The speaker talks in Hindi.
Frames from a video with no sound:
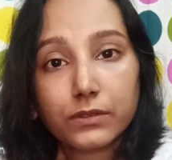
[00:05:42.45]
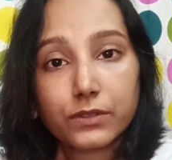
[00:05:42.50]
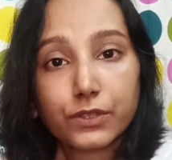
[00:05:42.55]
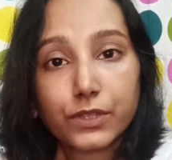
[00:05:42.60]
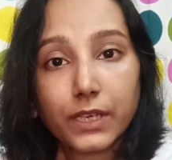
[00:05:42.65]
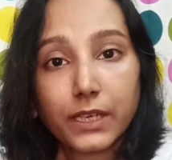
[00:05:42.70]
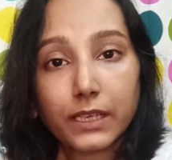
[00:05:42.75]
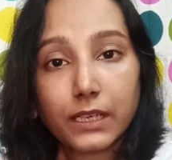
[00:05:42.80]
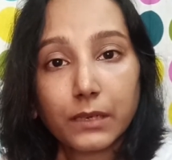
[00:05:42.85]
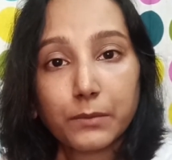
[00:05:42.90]

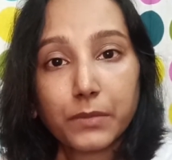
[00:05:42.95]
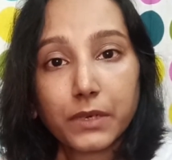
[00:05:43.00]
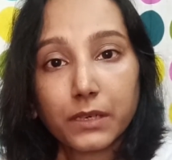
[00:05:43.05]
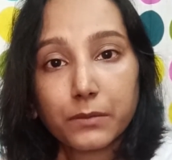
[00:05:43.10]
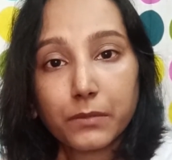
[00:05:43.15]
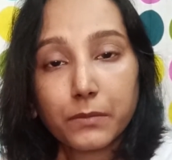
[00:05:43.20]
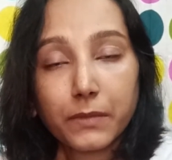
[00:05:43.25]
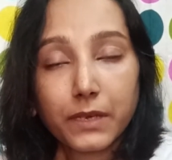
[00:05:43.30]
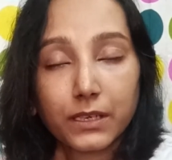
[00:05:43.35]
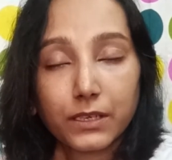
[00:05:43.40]
शेड के बारे
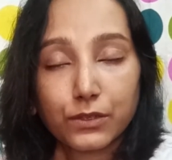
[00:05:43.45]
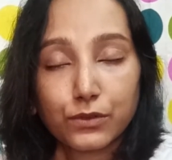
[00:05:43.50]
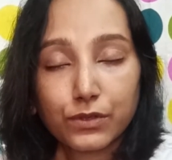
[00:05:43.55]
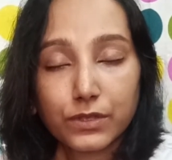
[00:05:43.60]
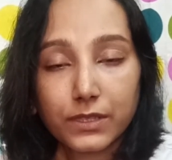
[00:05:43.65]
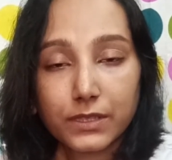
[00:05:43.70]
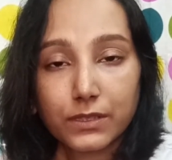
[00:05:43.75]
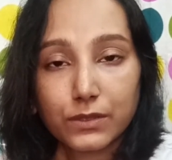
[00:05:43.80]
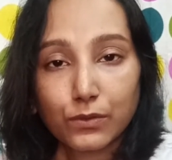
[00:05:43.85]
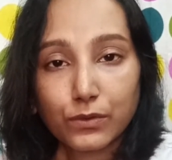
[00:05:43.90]
में मैंने जो
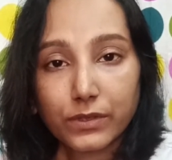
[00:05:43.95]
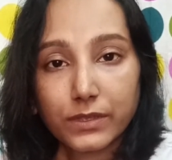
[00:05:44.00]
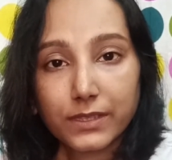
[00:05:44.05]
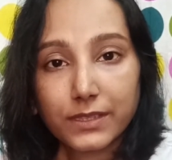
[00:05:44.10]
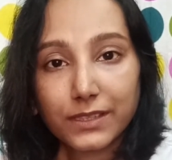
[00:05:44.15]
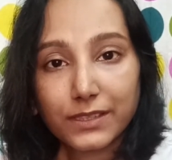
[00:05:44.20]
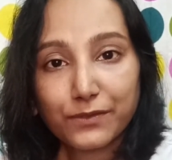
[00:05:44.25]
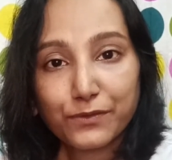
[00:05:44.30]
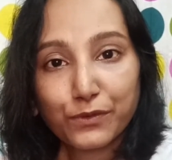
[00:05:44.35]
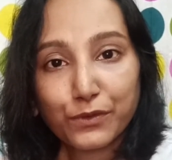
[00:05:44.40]
चीज़ नोटिस
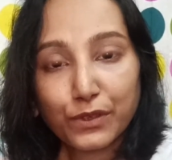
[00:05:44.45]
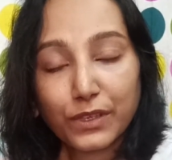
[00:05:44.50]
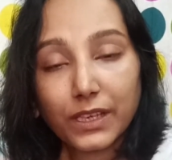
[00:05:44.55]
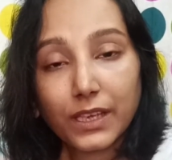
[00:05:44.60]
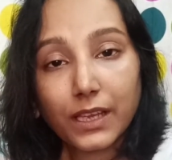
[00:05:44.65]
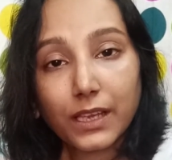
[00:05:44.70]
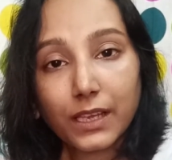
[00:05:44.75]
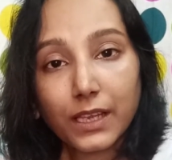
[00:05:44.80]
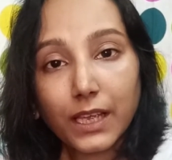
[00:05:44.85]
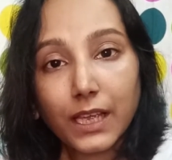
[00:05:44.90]
की वो
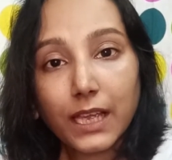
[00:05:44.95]
ये